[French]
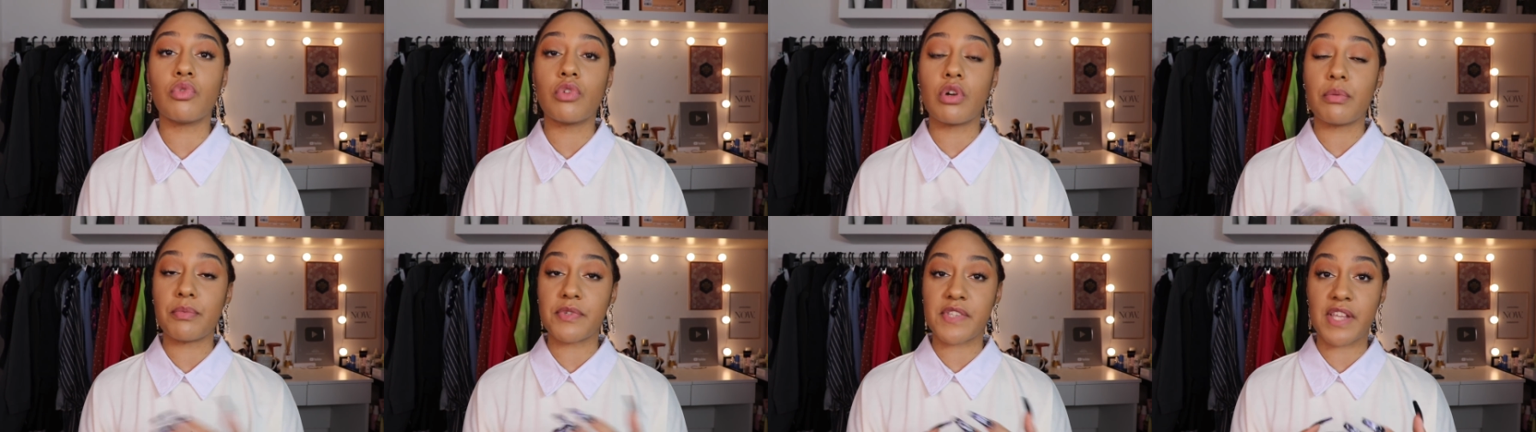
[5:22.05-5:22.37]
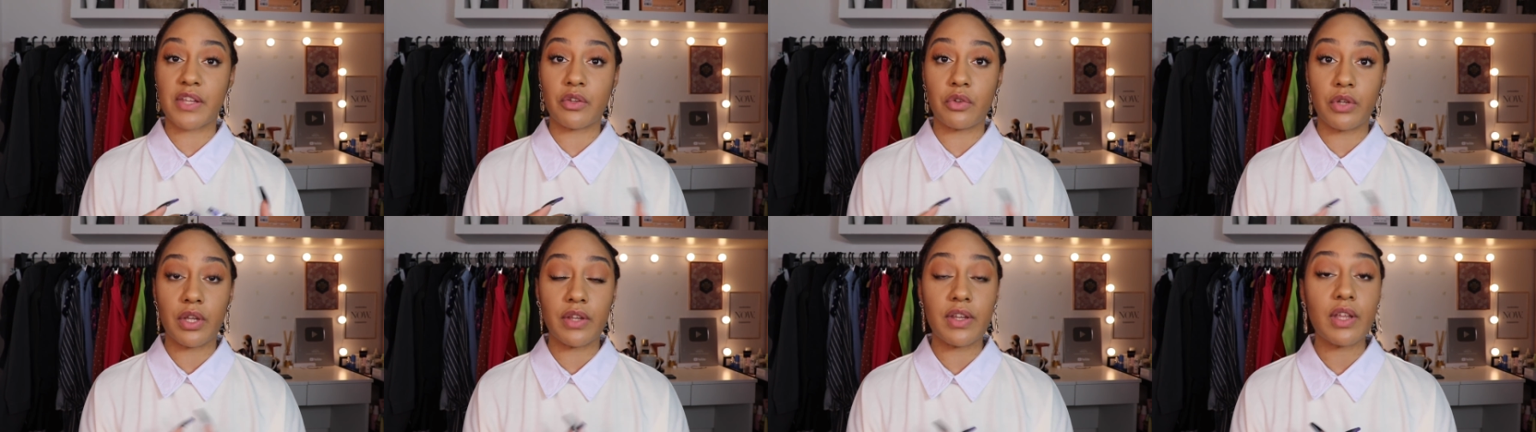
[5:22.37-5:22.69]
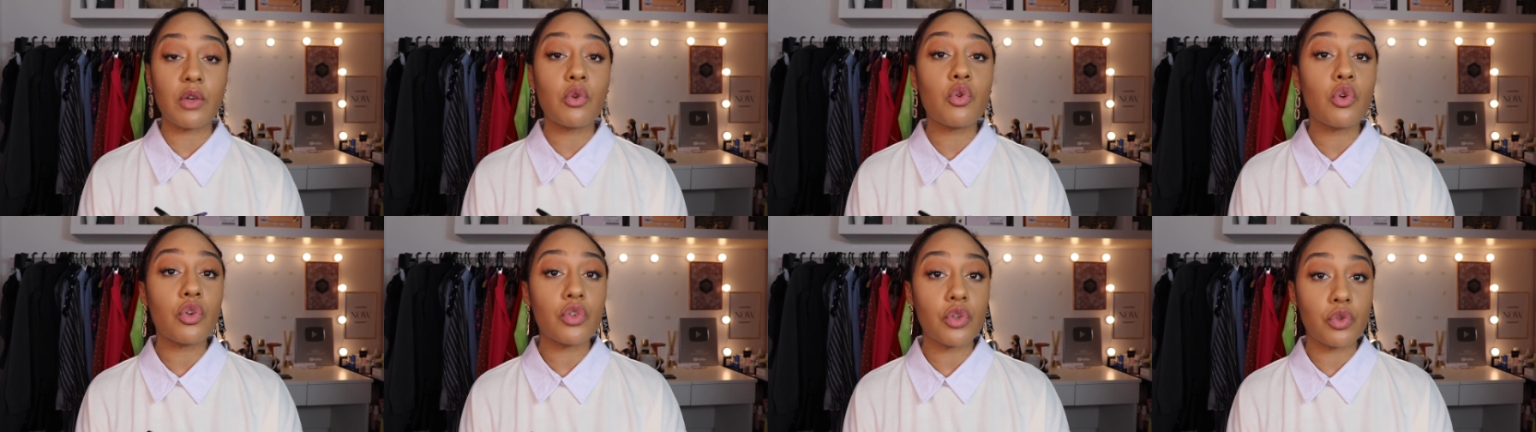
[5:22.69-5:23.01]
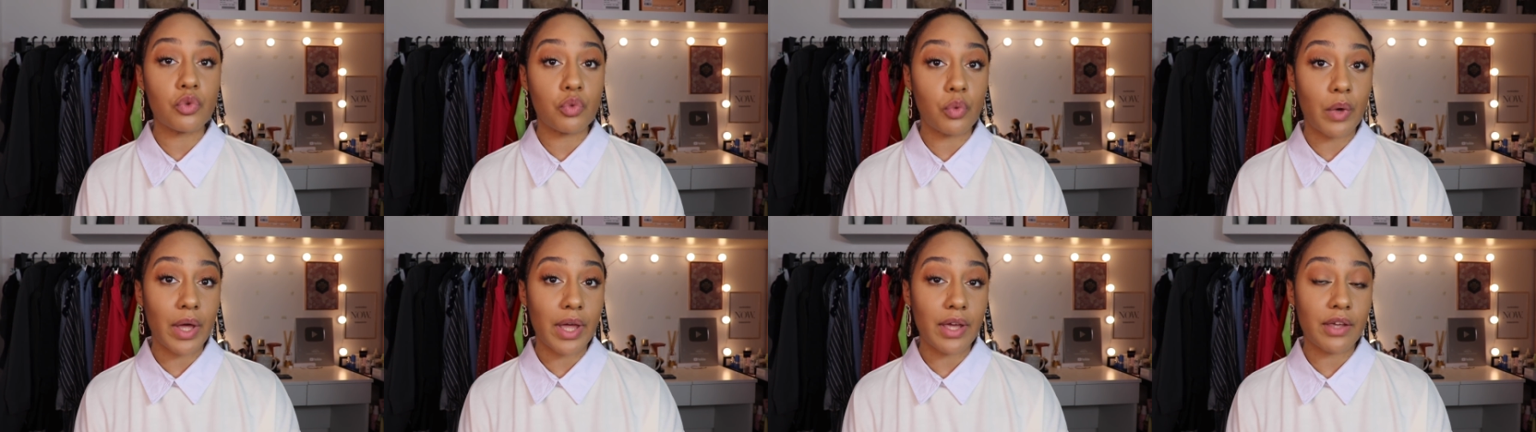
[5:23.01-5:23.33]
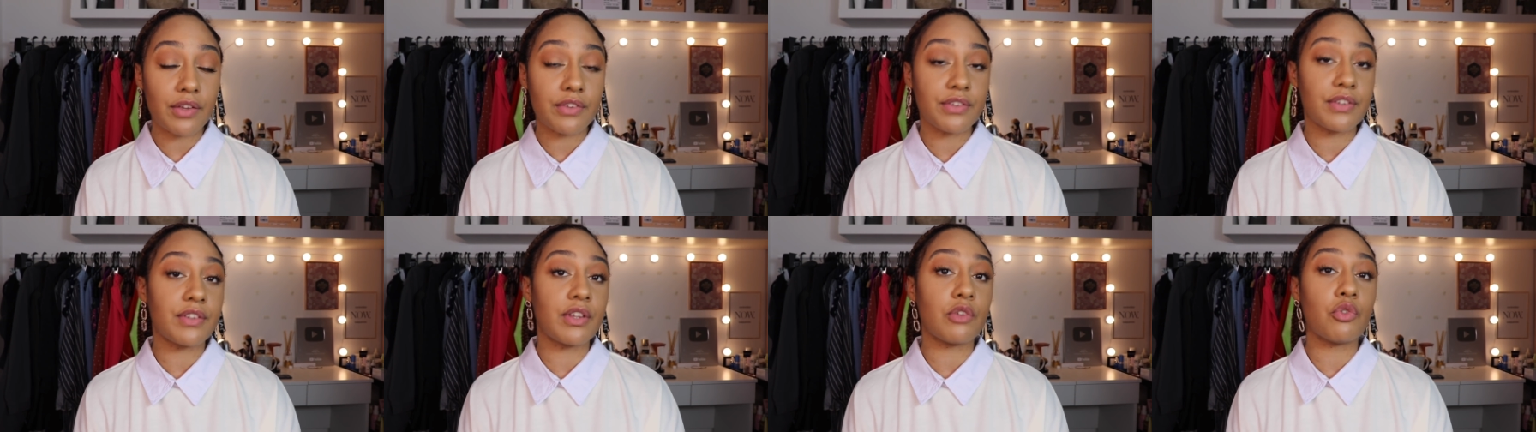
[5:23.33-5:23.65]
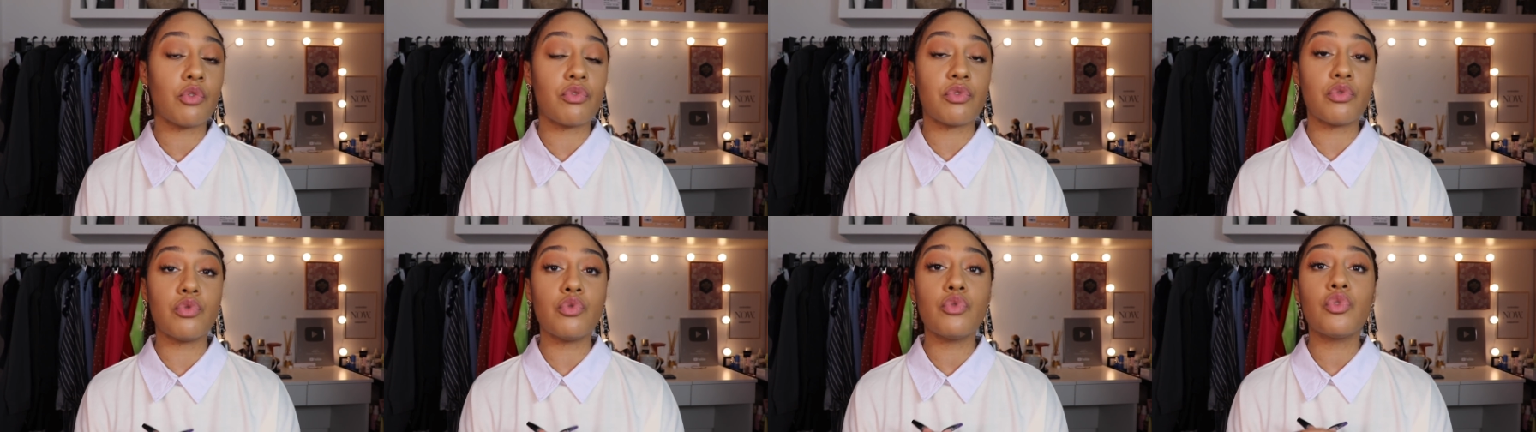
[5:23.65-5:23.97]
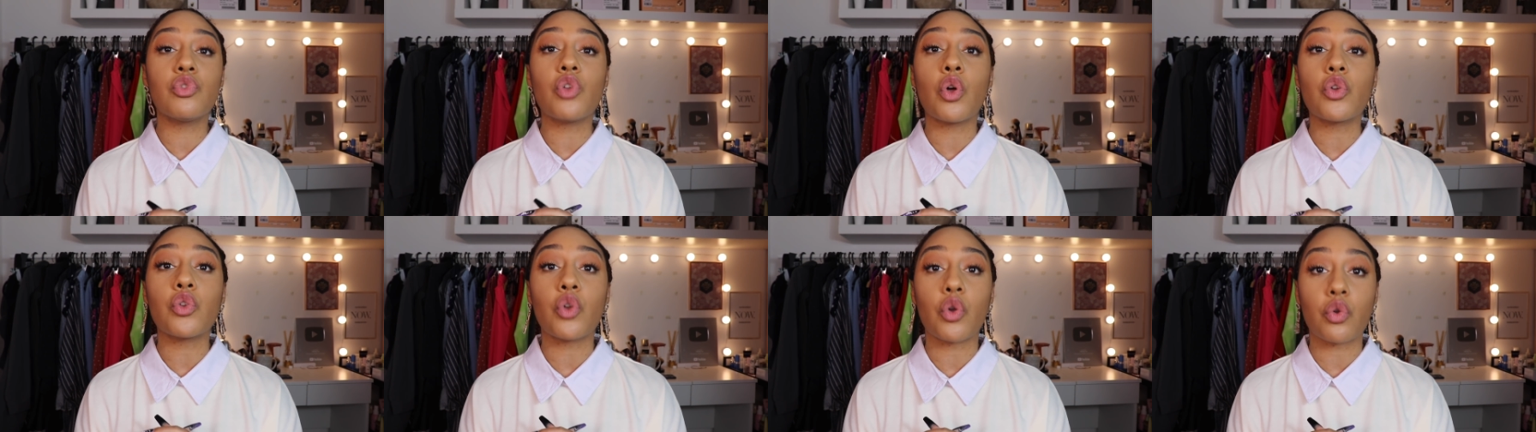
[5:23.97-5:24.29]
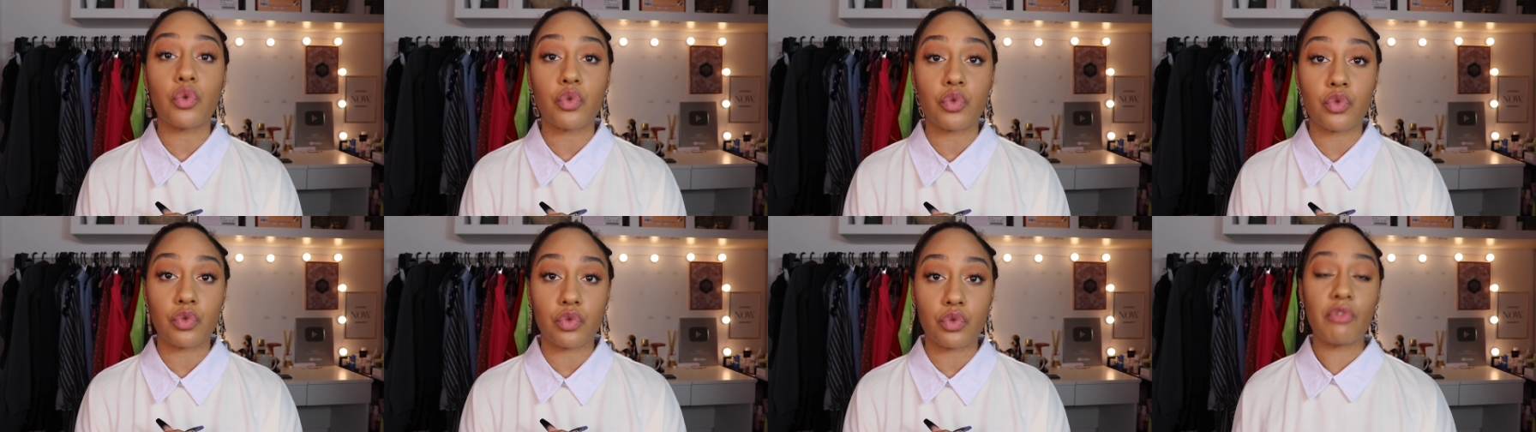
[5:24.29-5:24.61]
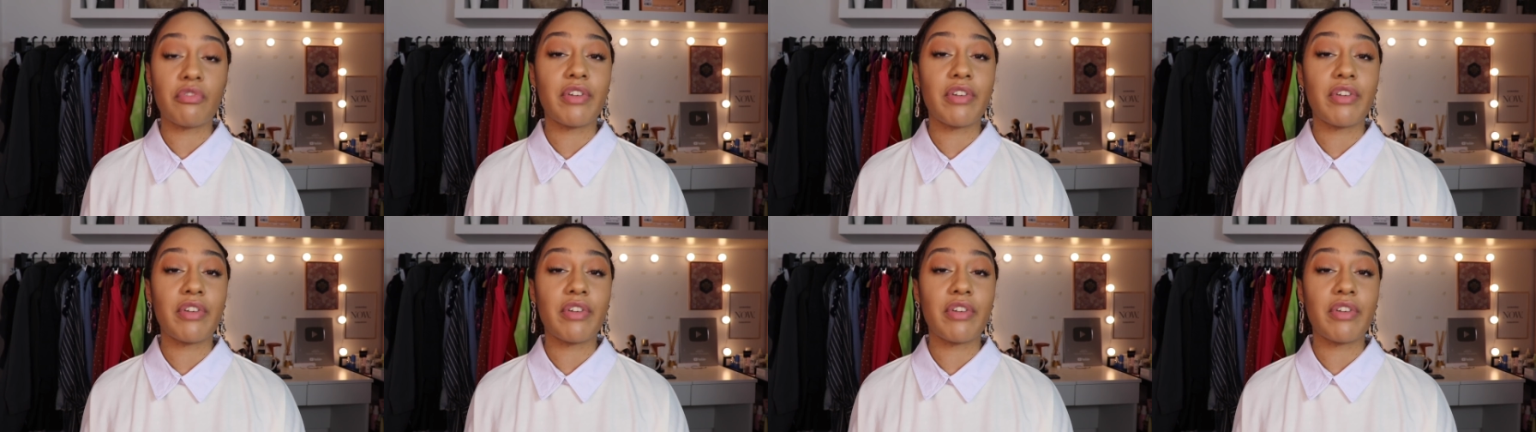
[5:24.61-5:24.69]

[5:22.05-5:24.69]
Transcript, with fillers: ont commencé à donner des cours de twerk, c'était devenu tendance.